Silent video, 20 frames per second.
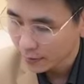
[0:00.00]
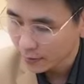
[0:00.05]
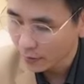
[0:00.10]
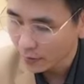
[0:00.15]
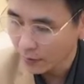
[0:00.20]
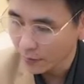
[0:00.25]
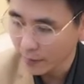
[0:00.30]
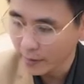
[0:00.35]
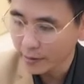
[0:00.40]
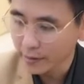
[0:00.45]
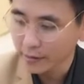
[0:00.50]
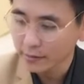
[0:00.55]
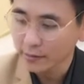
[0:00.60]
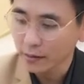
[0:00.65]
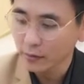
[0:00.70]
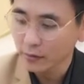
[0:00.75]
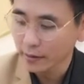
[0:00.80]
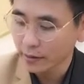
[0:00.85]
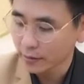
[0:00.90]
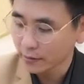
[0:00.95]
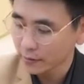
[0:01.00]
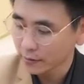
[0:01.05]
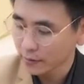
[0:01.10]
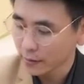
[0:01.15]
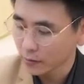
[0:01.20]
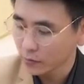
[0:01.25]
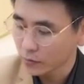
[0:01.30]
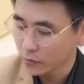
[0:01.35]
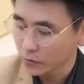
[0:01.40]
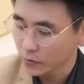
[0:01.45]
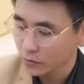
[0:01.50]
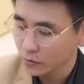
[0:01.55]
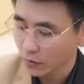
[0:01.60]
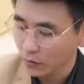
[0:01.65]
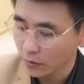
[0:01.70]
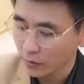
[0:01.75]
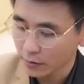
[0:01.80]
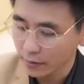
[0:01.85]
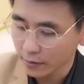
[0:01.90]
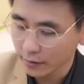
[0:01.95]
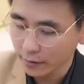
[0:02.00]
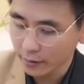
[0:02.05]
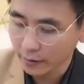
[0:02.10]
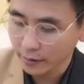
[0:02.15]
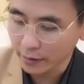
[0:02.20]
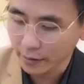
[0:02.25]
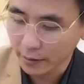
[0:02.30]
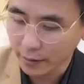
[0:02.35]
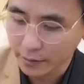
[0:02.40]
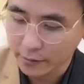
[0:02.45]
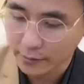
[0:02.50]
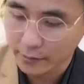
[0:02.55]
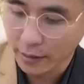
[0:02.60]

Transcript: Rồi, bây giờ sau khi nước đã đun sôi thì Kỳ Lân